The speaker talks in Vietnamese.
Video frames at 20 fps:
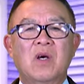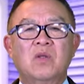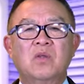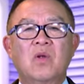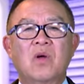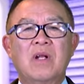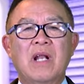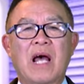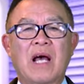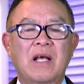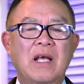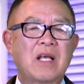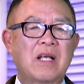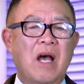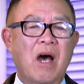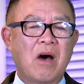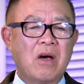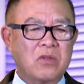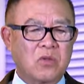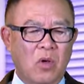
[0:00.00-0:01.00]
Nó là cái
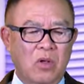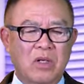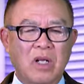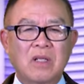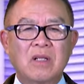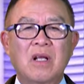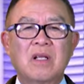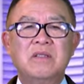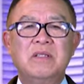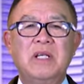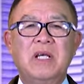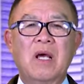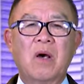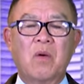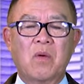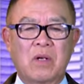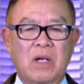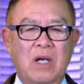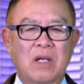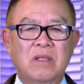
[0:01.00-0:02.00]
cớ cho rất là
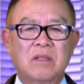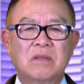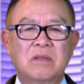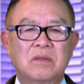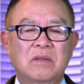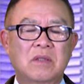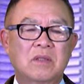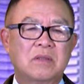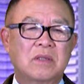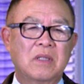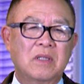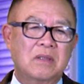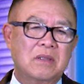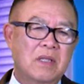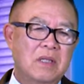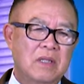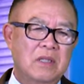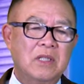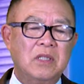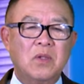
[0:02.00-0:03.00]
nhiều cái
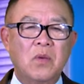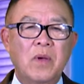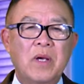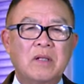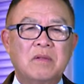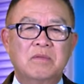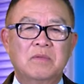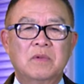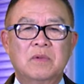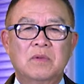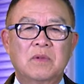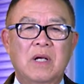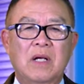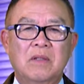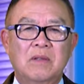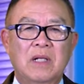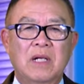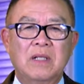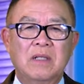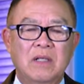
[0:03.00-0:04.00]
lý thuyết
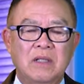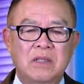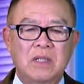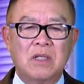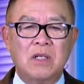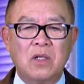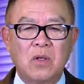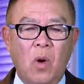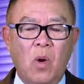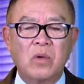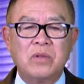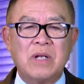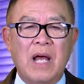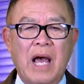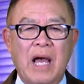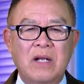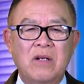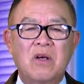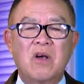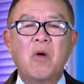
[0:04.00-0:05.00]
hay là những cái đồn
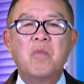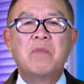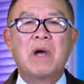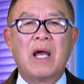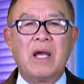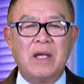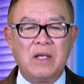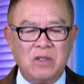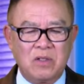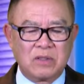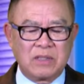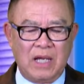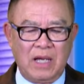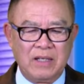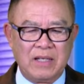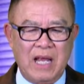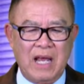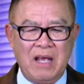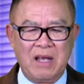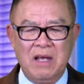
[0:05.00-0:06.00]
đãi nó không hay nó xảy
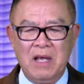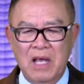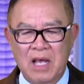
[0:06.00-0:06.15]
ra,